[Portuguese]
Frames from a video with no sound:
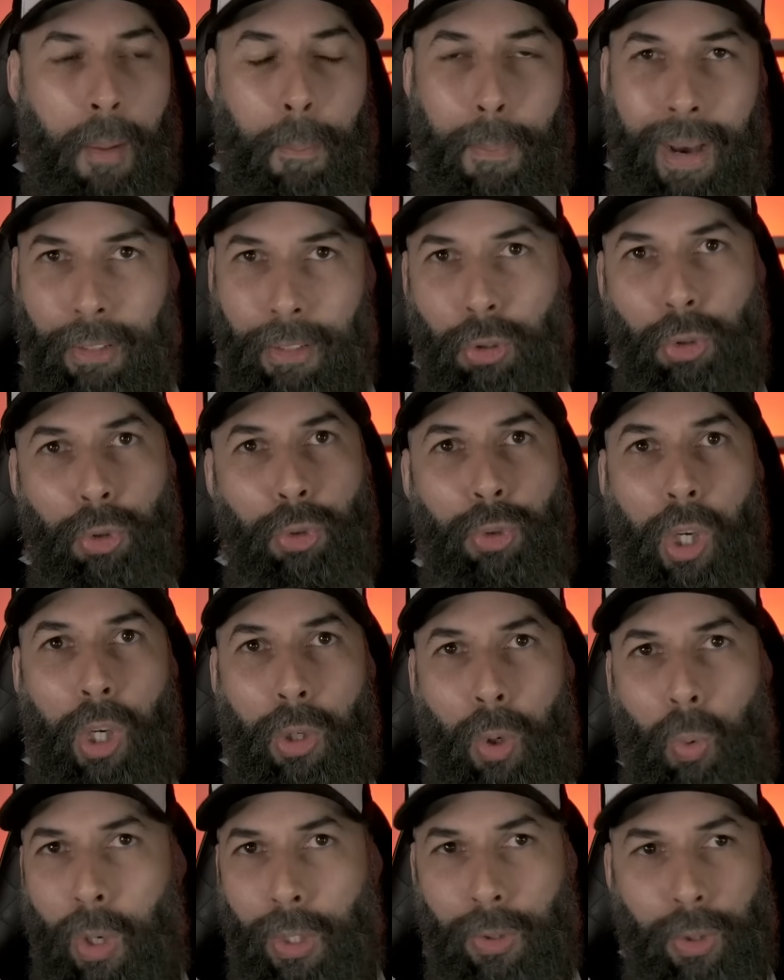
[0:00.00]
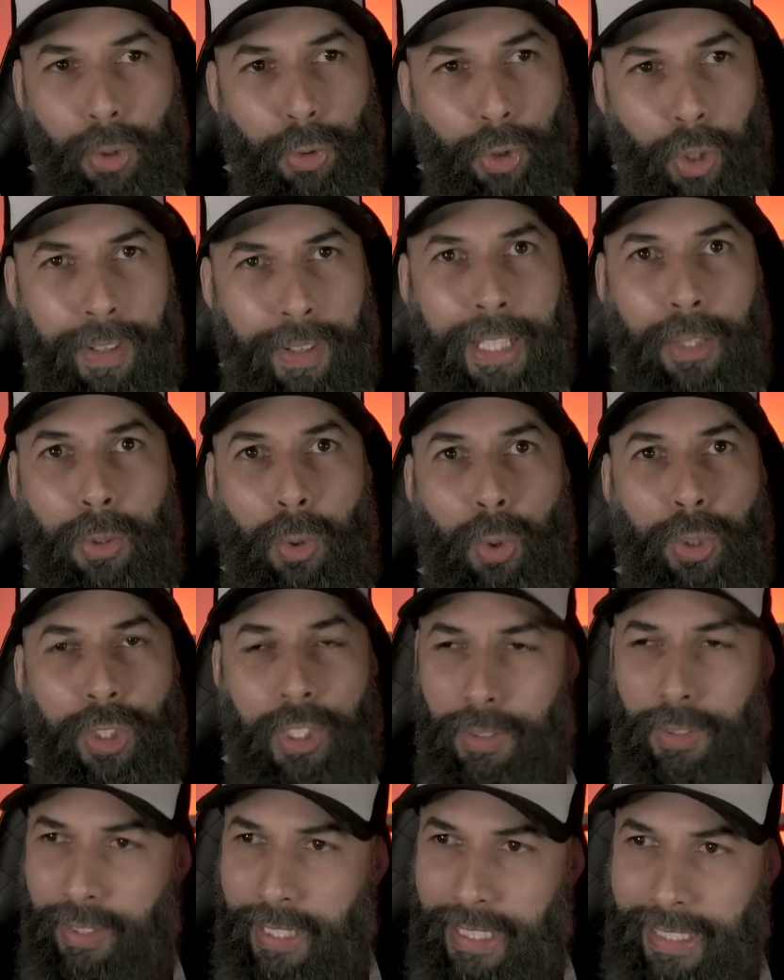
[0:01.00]
Mas um jogo contra o
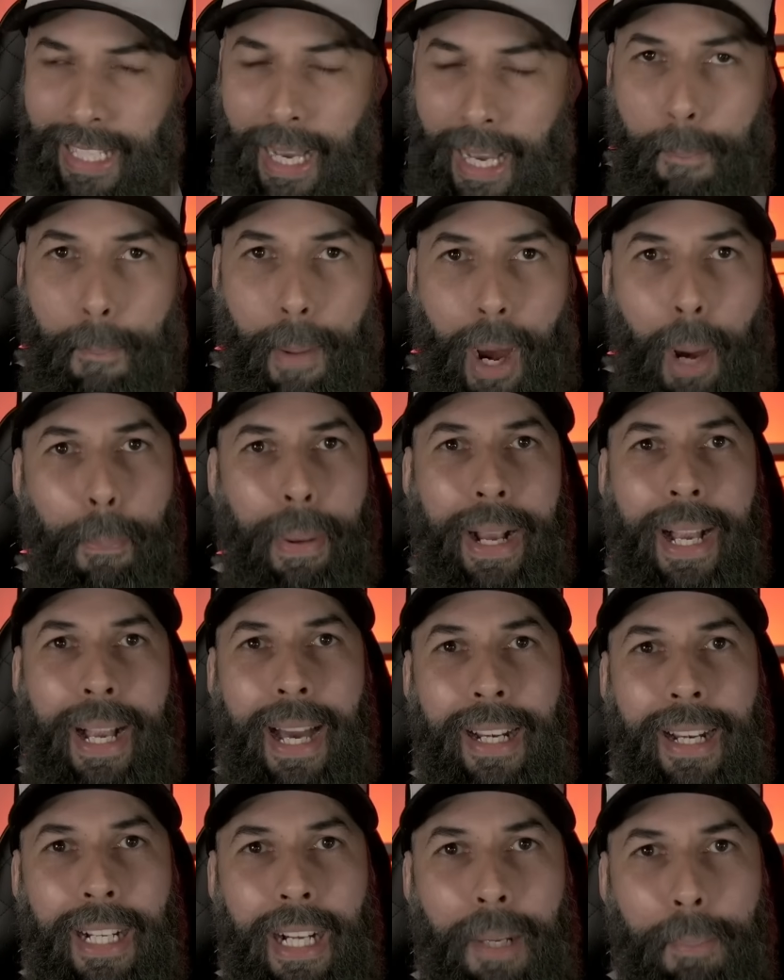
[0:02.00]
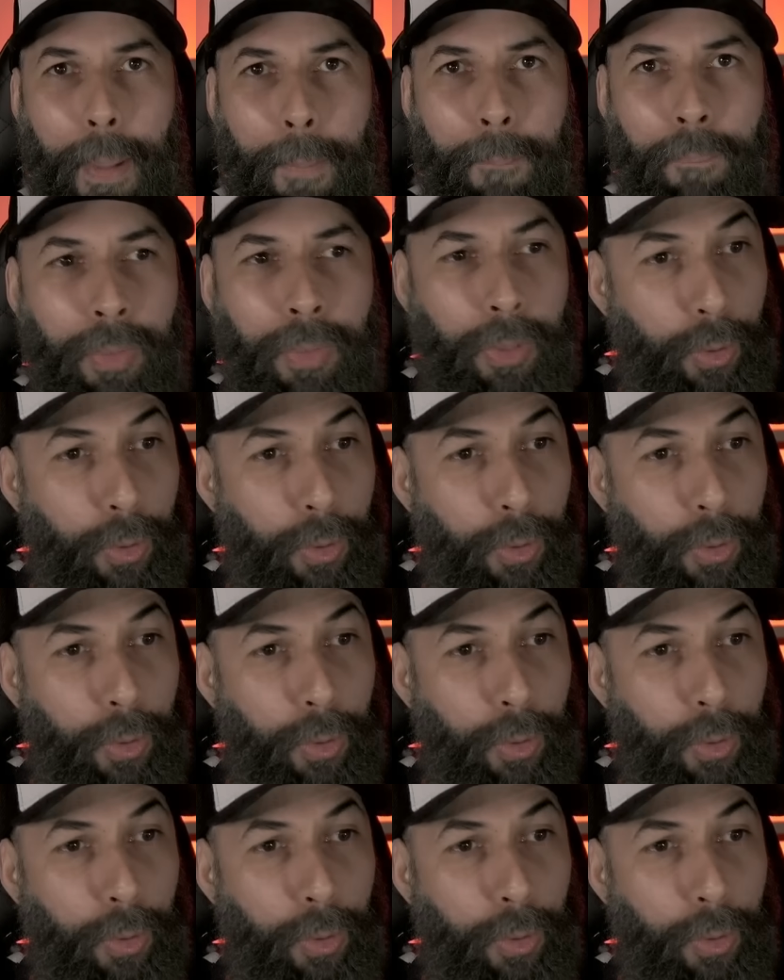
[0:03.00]
Juventude, que você tá mal pra caramba,